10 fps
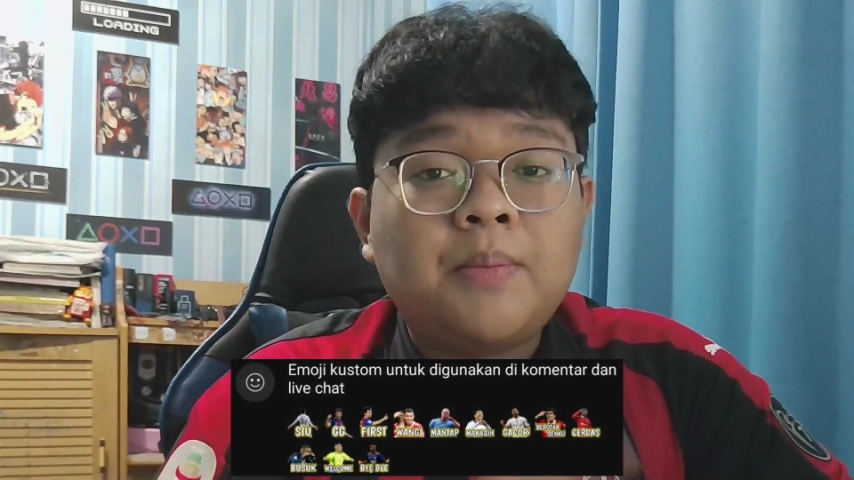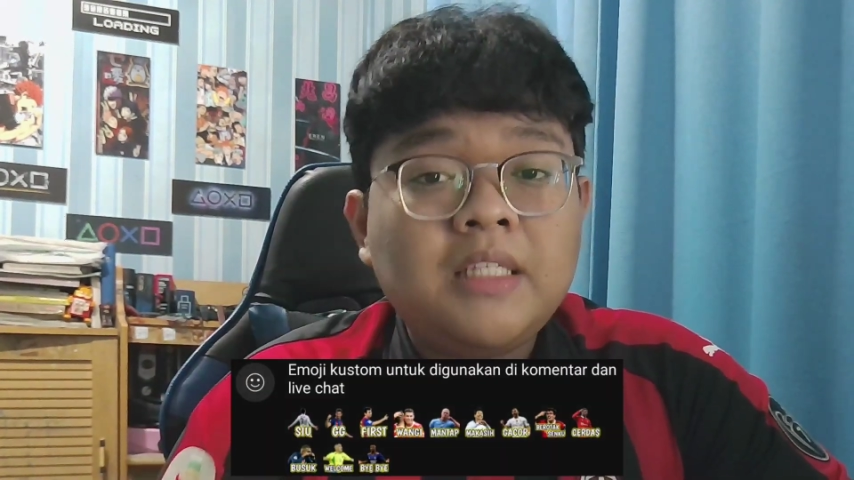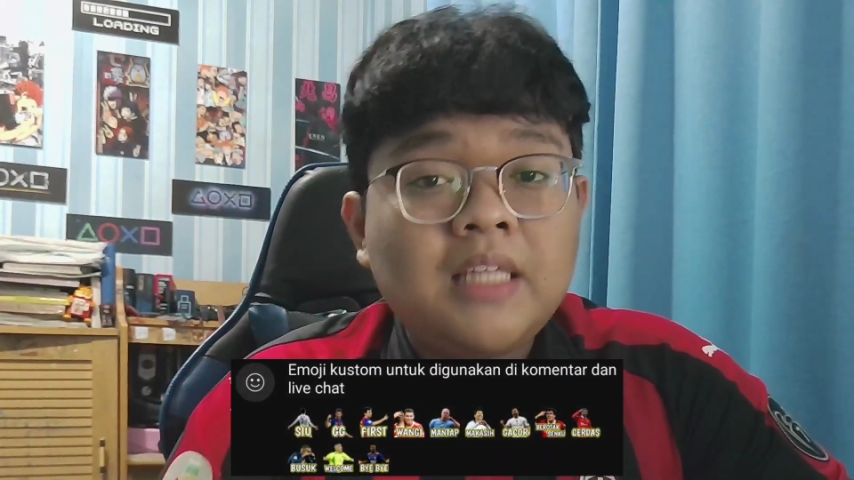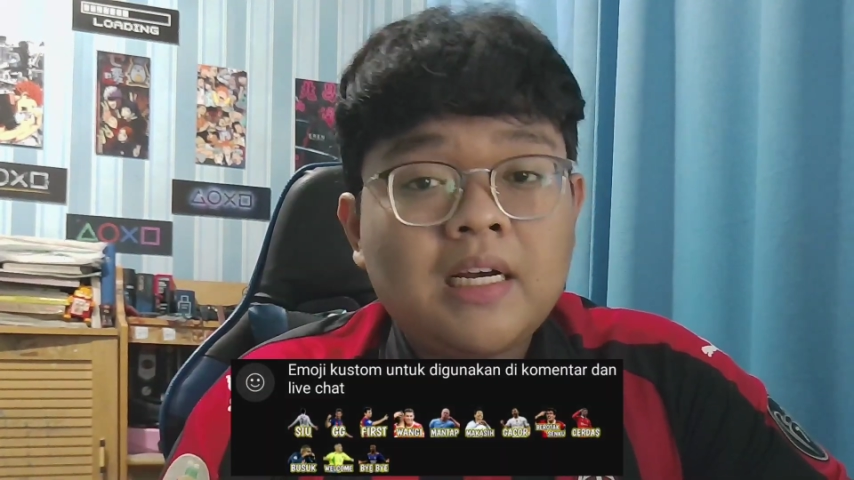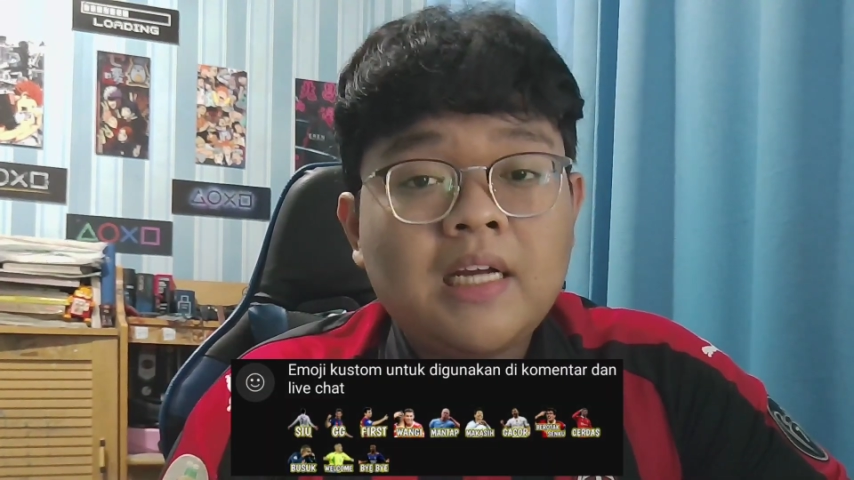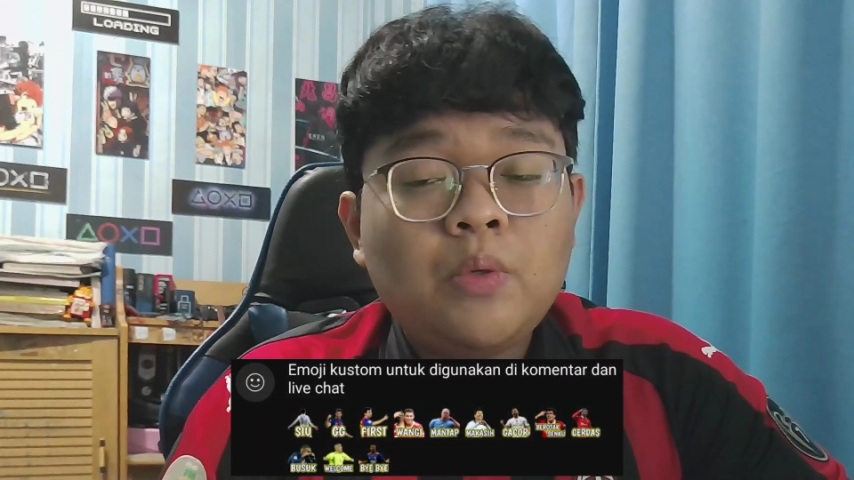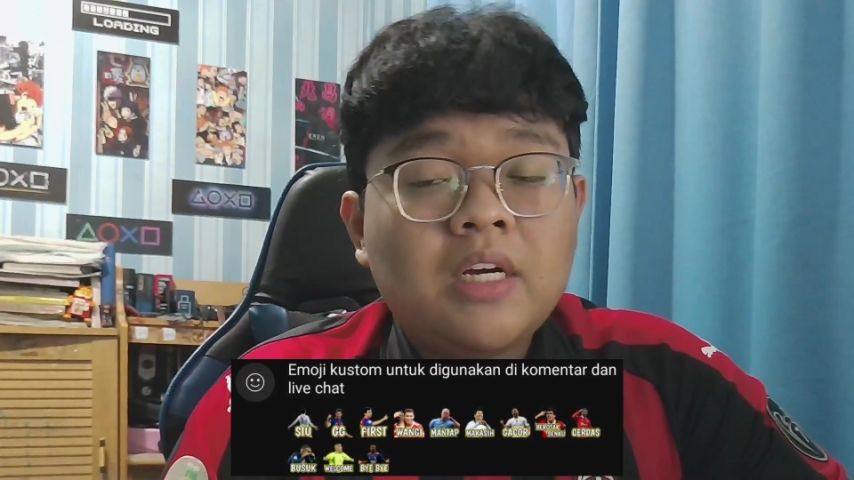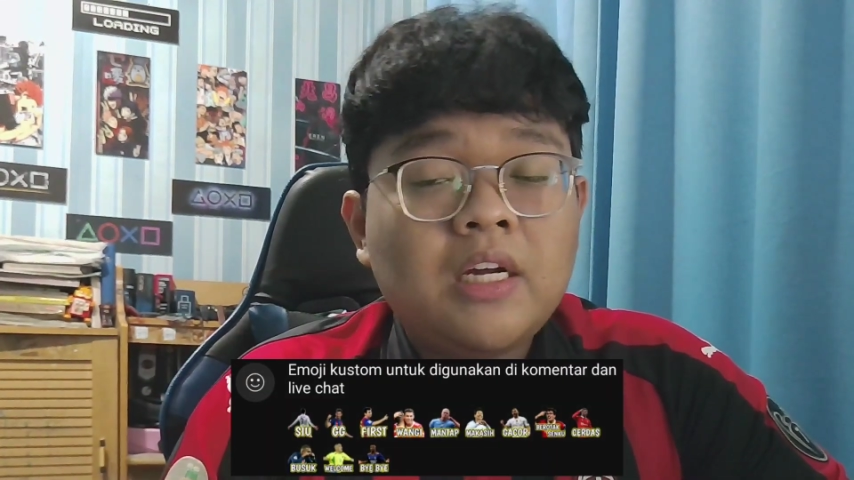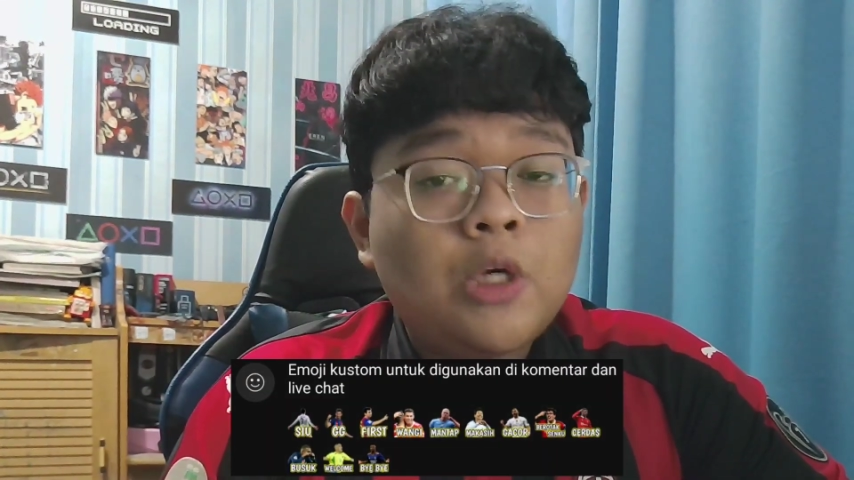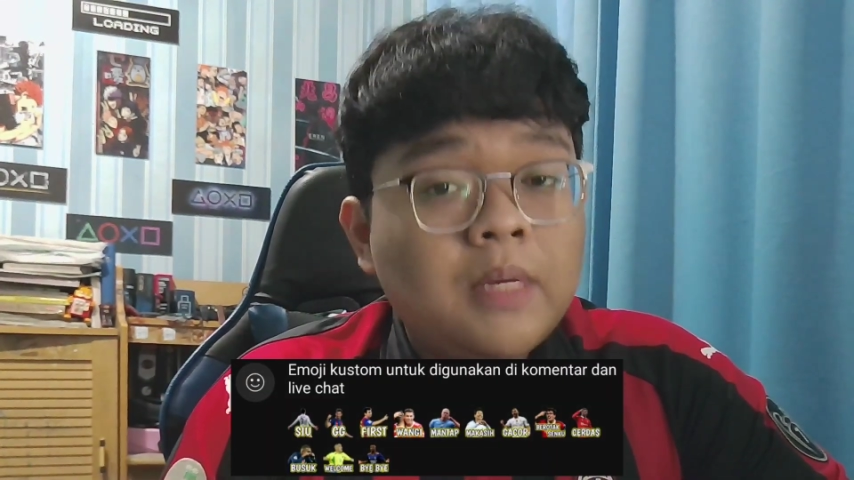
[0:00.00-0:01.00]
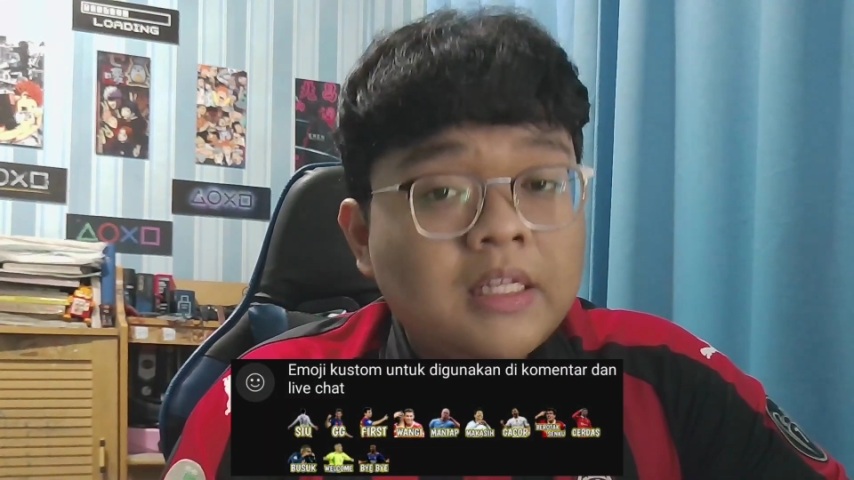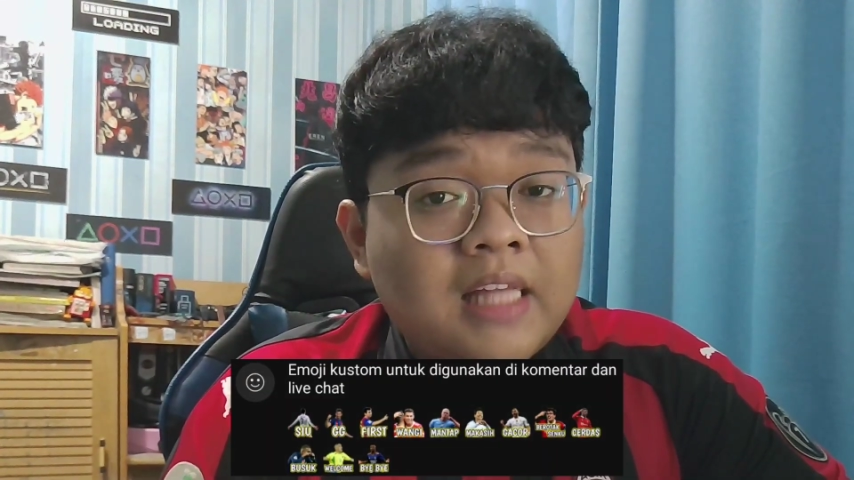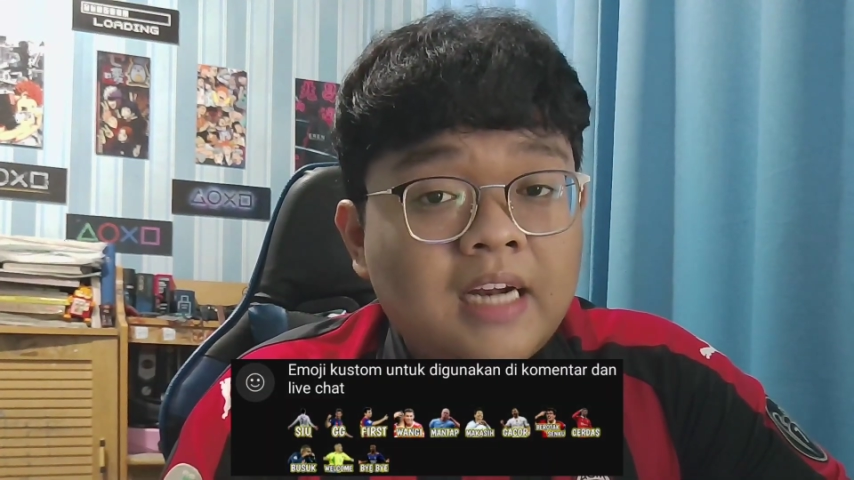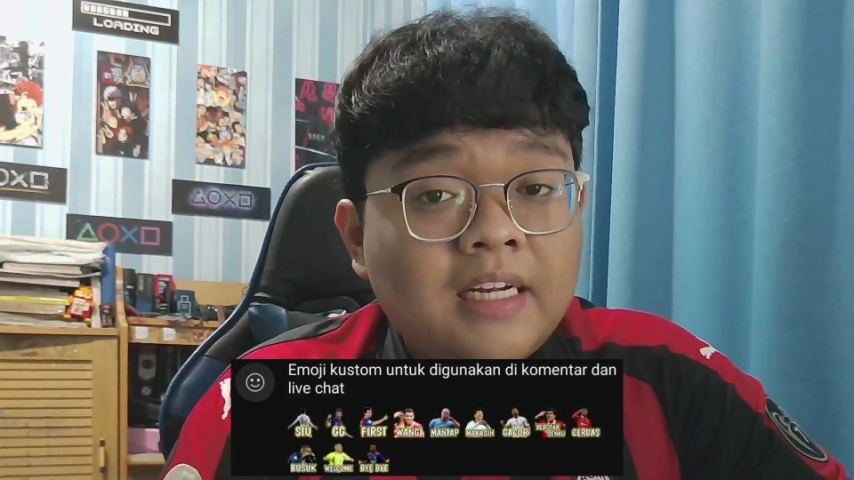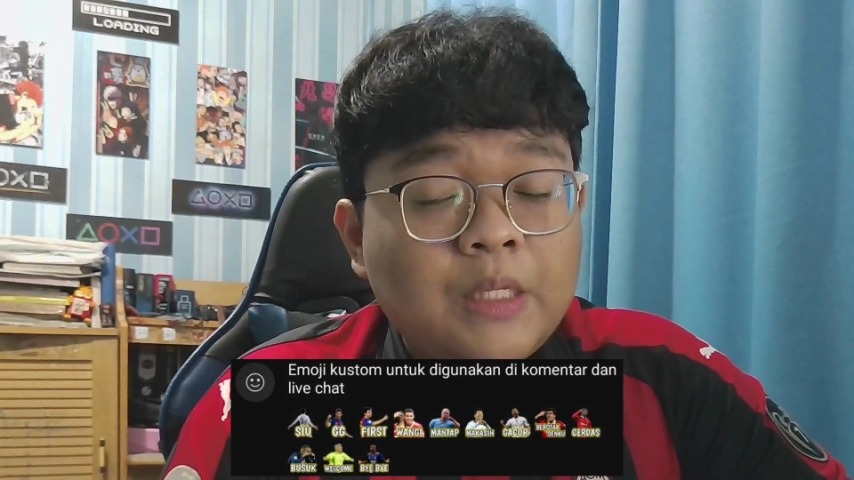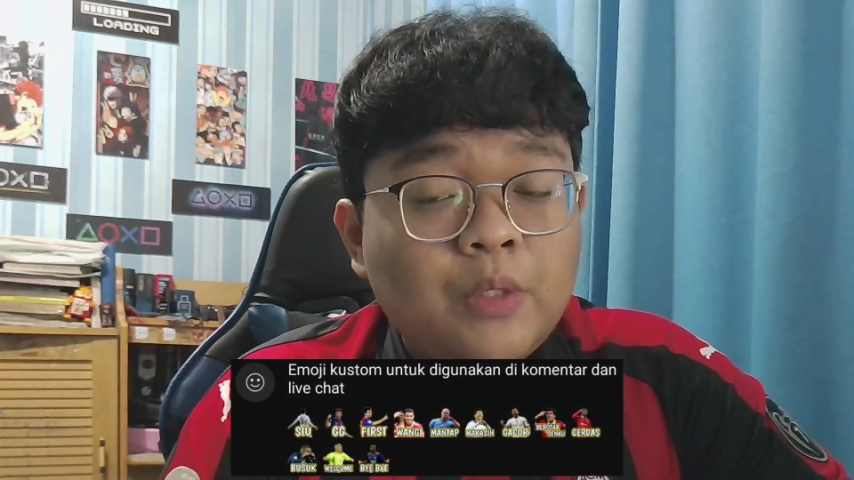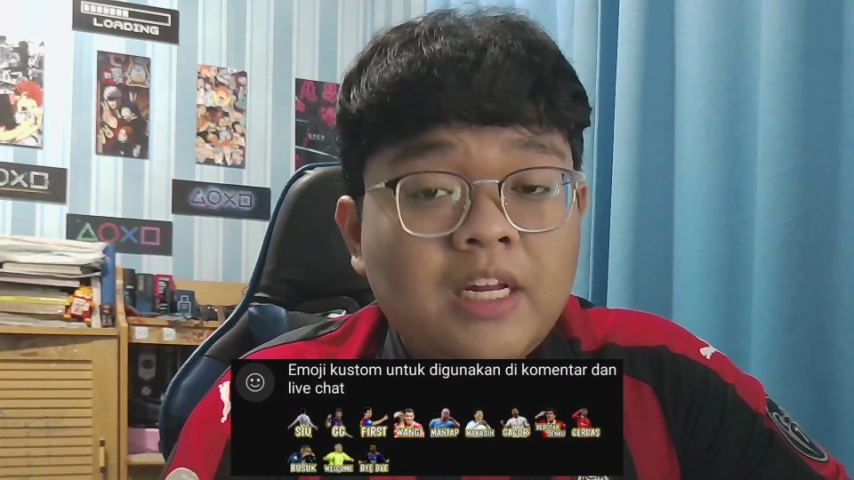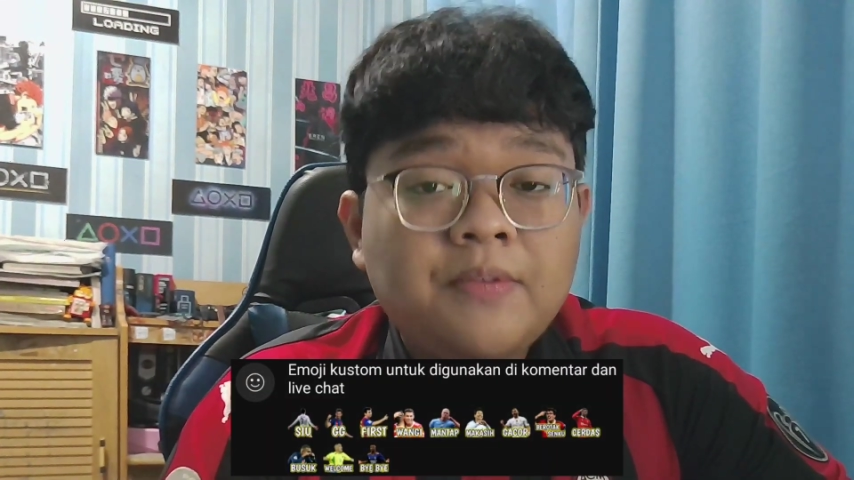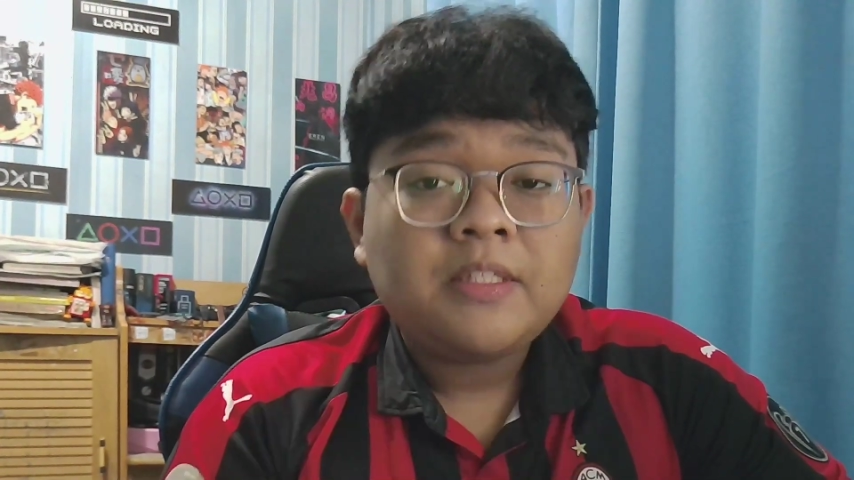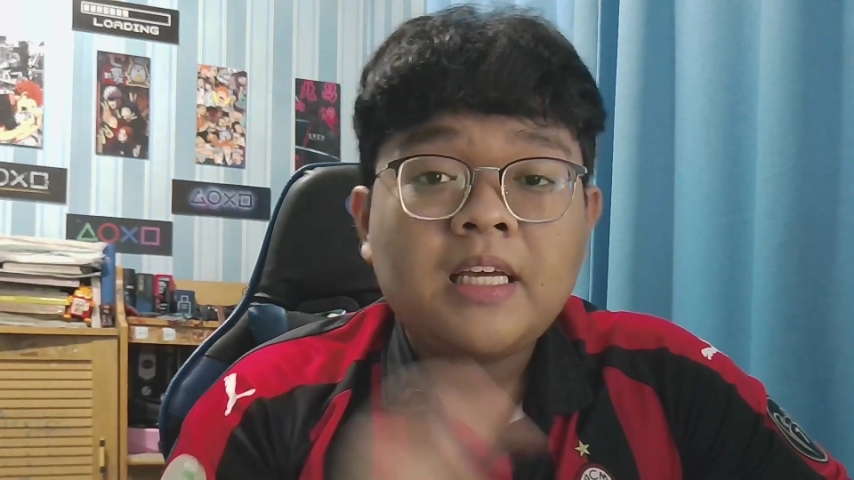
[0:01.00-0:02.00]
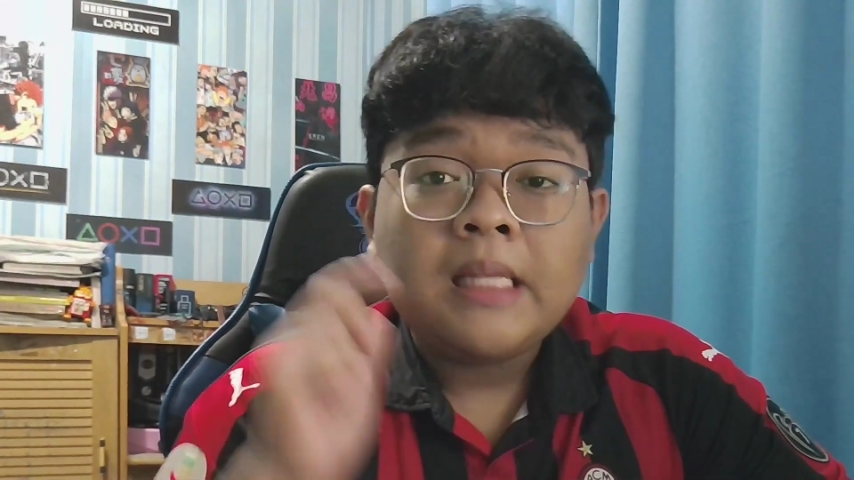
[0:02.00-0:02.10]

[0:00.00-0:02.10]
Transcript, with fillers: bisa kalian gunakan di komentar dan juga live chat,